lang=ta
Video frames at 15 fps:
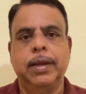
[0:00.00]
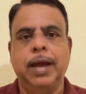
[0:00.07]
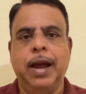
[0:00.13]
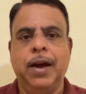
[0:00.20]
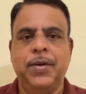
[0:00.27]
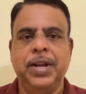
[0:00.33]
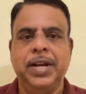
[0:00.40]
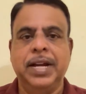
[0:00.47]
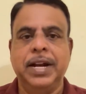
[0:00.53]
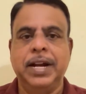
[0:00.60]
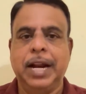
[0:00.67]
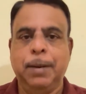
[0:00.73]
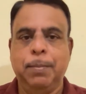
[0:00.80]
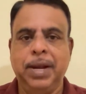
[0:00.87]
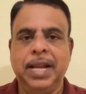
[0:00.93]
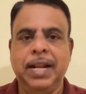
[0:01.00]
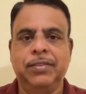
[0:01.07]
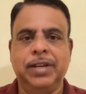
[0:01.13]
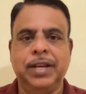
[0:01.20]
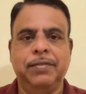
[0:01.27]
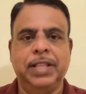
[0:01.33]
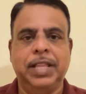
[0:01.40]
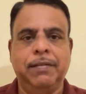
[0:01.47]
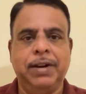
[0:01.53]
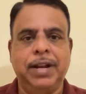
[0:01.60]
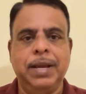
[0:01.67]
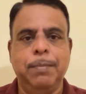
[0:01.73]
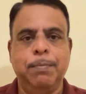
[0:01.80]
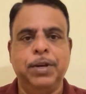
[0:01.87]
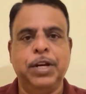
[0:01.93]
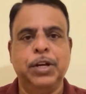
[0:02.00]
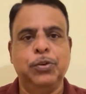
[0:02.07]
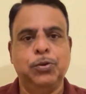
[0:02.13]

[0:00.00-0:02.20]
அவனுக்கு நன்மைகள் செய்வதை விட மிகச்